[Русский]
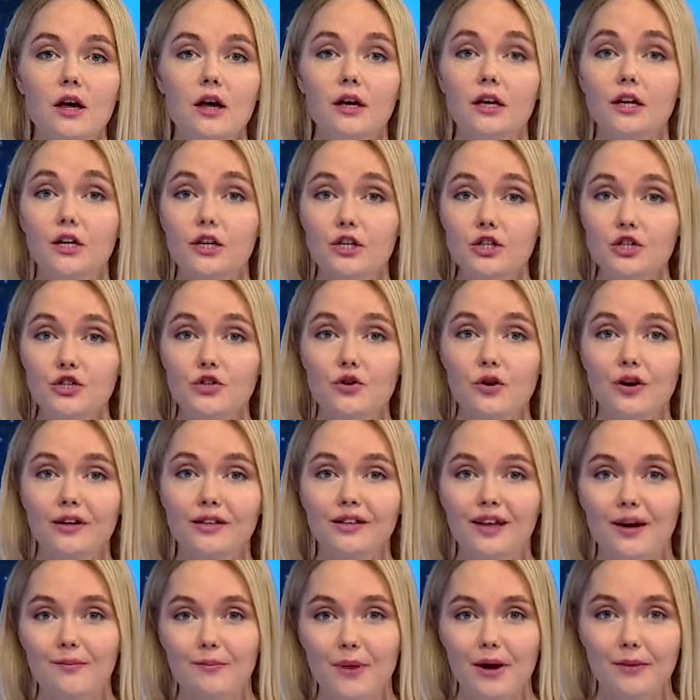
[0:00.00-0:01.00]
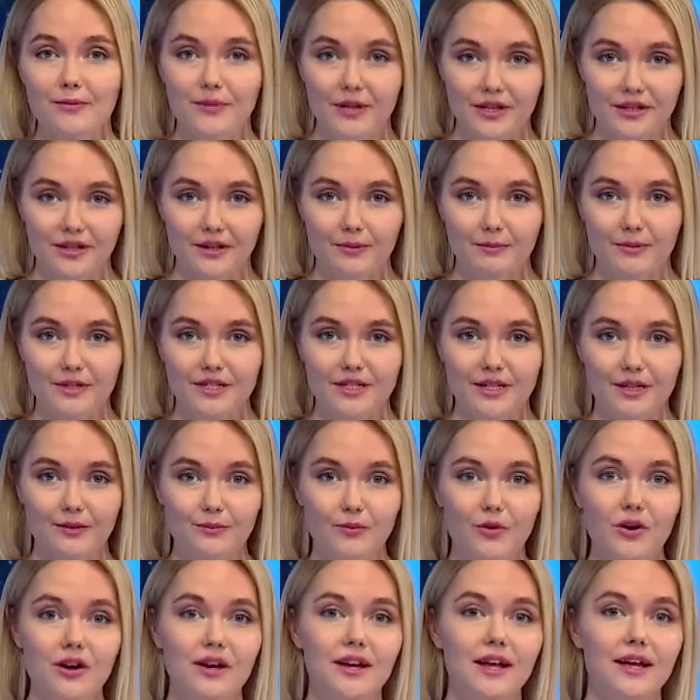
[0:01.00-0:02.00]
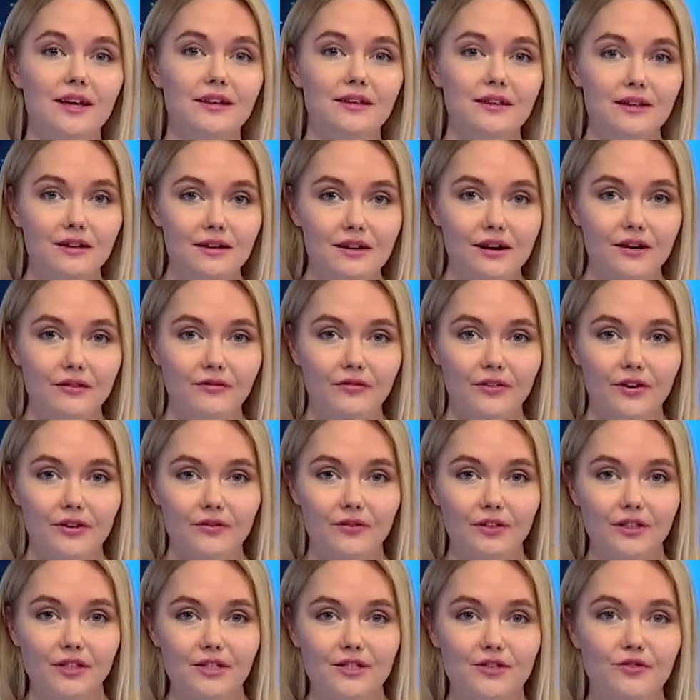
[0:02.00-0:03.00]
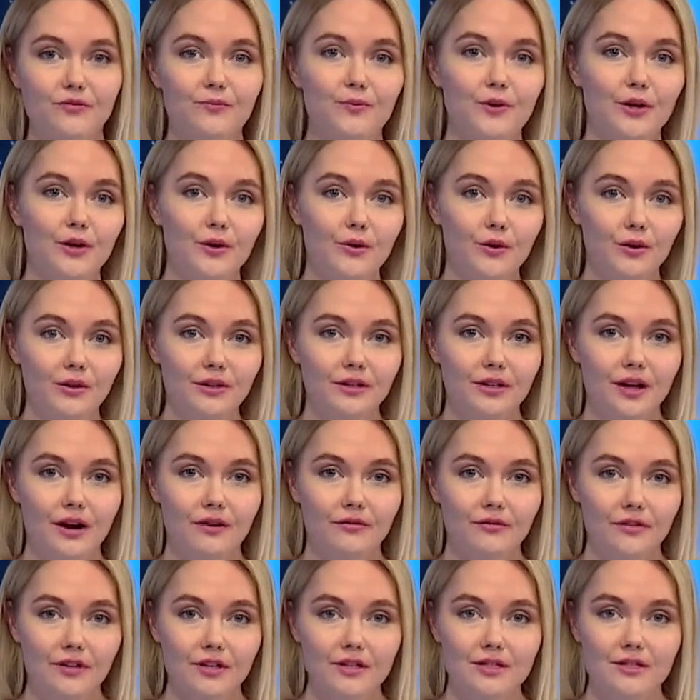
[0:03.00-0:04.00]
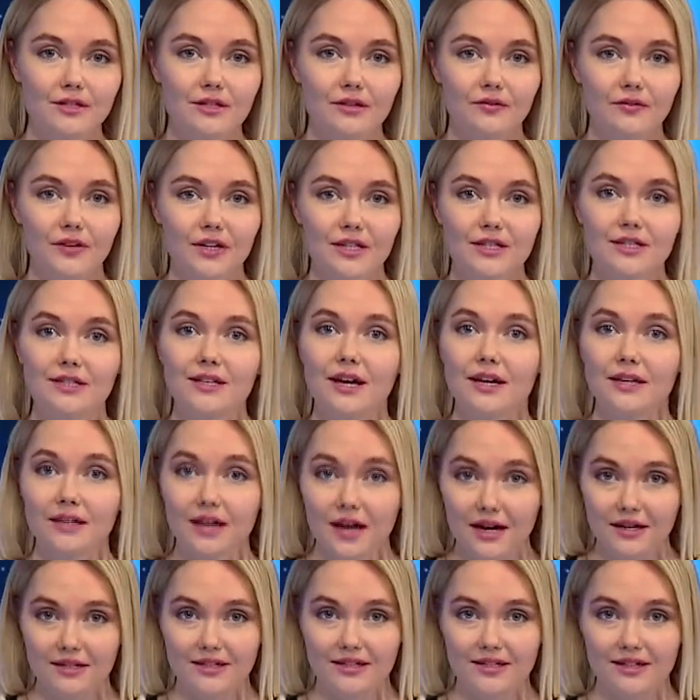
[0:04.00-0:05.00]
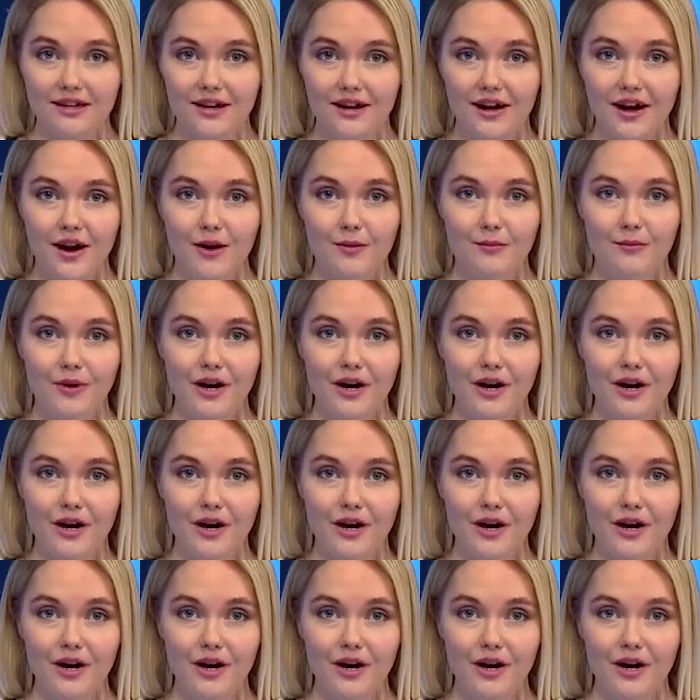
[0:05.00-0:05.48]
И еще одна победа. Баскетбольная Ника вырвалась вперед на выезде в Красноярске.